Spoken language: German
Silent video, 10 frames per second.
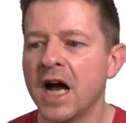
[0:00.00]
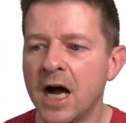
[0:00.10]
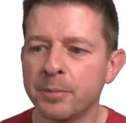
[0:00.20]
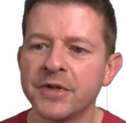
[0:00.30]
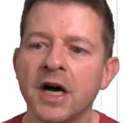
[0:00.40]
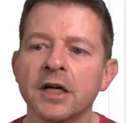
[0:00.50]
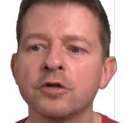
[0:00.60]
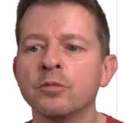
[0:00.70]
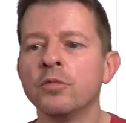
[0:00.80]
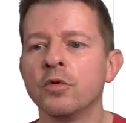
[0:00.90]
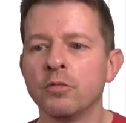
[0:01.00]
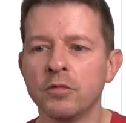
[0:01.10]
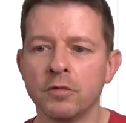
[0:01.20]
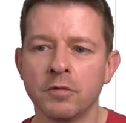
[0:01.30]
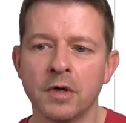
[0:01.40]
Ab Datum
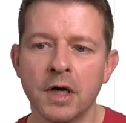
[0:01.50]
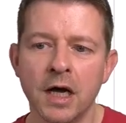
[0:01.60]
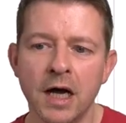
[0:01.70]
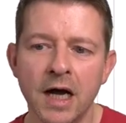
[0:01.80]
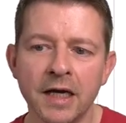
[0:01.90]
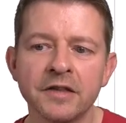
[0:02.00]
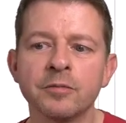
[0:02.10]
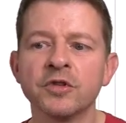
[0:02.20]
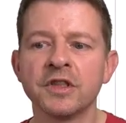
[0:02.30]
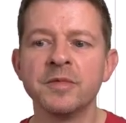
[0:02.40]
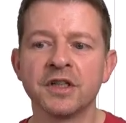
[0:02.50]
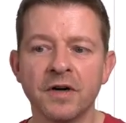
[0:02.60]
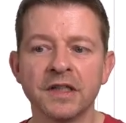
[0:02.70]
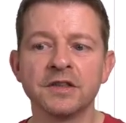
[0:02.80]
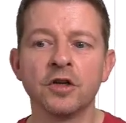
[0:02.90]
1 muss ich mir
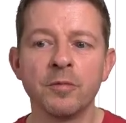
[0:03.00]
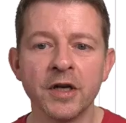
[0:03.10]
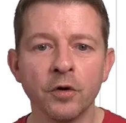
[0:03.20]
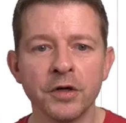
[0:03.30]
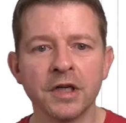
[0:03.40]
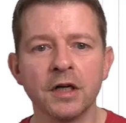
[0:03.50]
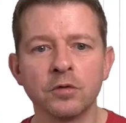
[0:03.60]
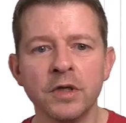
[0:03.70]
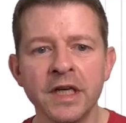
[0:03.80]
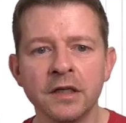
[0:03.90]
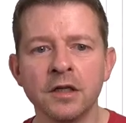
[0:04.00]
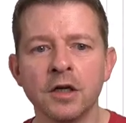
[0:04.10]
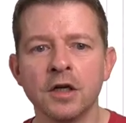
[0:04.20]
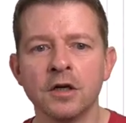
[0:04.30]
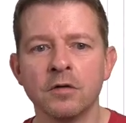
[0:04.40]
quasi nochmal neu kalkulieren
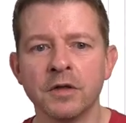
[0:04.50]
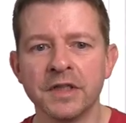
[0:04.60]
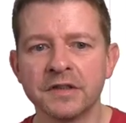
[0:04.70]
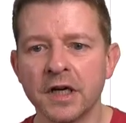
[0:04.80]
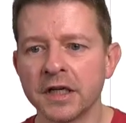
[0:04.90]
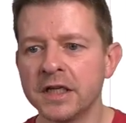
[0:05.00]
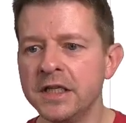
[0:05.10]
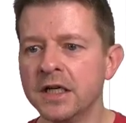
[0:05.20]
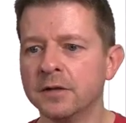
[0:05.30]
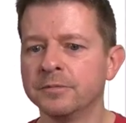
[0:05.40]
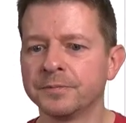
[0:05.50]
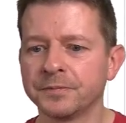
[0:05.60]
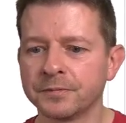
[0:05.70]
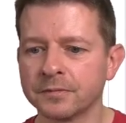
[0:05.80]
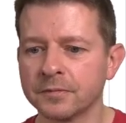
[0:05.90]
und ich sage hier,
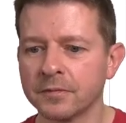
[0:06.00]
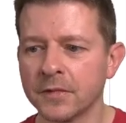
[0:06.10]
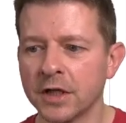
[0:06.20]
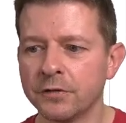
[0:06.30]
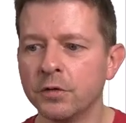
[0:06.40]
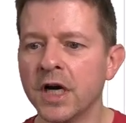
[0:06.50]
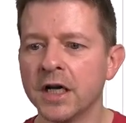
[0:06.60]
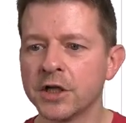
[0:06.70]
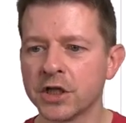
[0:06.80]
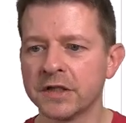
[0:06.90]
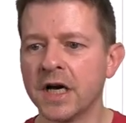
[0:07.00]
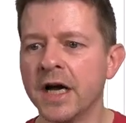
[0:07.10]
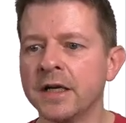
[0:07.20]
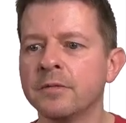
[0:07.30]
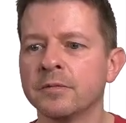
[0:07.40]
ich füge einen Schritt
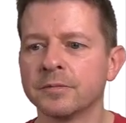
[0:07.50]
ein.